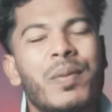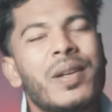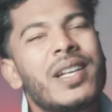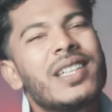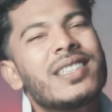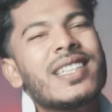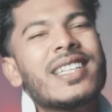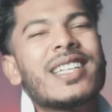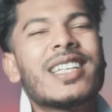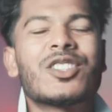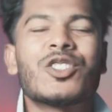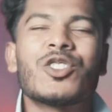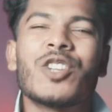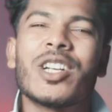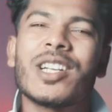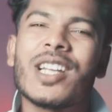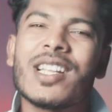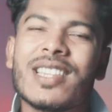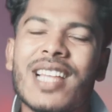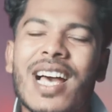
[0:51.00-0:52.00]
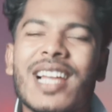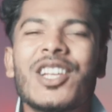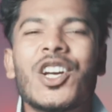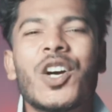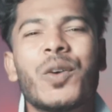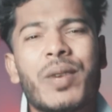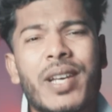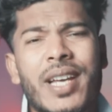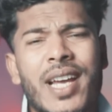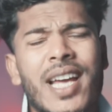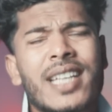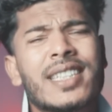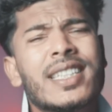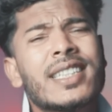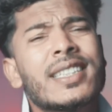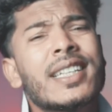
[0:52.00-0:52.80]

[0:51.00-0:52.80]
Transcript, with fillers: প্লিজ এটার জন্য একটা তালি হবে গায়ে